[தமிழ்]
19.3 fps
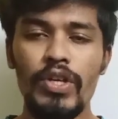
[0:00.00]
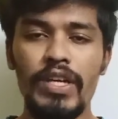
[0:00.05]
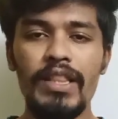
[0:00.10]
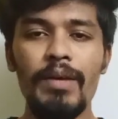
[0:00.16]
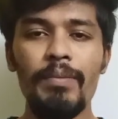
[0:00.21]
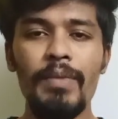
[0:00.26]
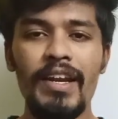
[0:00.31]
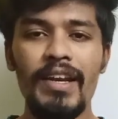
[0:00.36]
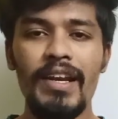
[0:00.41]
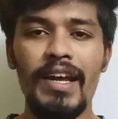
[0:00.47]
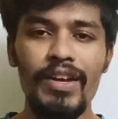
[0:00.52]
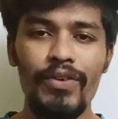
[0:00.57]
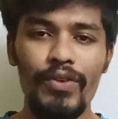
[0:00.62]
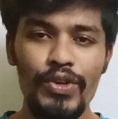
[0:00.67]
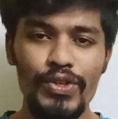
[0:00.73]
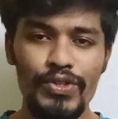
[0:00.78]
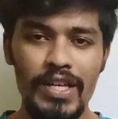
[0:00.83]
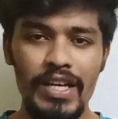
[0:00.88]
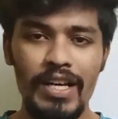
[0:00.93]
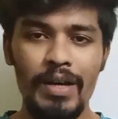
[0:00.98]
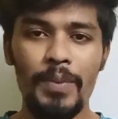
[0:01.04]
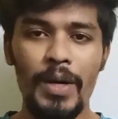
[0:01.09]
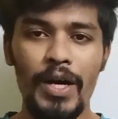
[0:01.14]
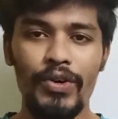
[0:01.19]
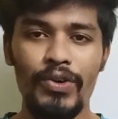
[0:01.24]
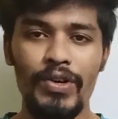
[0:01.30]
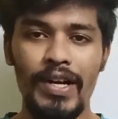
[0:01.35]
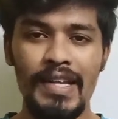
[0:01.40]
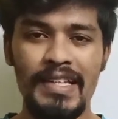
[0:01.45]
ஸோ இந்த மாதிரி நிறைய வீடியோஸ்
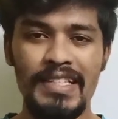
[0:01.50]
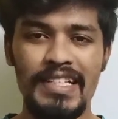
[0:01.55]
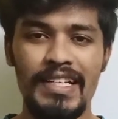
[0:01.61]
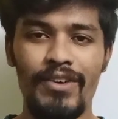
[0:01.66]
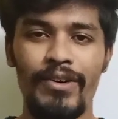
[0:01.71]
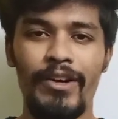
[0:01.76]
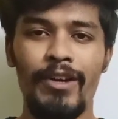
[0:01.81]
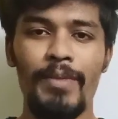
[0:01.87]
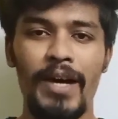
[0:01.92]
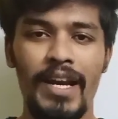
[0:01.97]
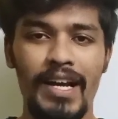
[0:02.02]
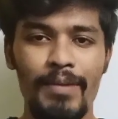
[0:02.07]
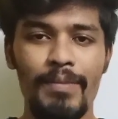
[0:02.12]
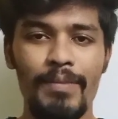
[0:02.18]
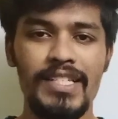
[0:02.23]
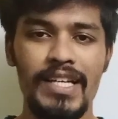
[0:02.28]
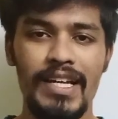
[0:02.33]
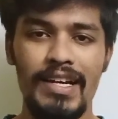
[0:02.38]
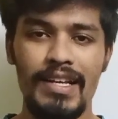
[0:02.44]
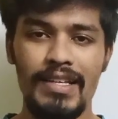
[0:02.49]
நீங்கள் பார்க்கணும்னு நினச்சிங்கன்னா வந்துட்டு மறக்காம